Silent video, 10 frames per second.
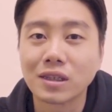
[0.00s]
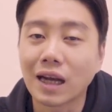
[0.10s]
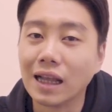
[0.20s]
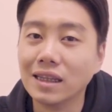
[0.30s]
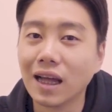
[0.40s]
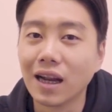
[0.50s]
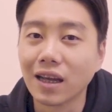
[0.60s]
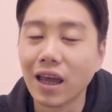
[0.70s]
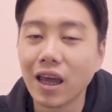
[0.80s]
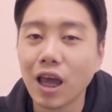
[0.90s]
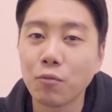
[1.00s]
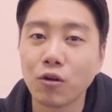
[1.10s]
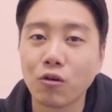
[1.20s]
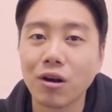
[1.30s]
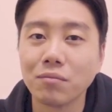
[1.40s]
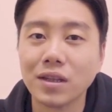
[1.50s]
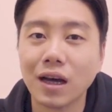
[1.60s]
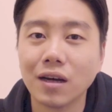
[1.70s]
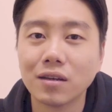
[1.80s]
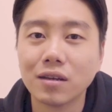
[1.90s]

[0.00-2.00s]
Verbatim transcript: 간단하게 해보려고 합니다.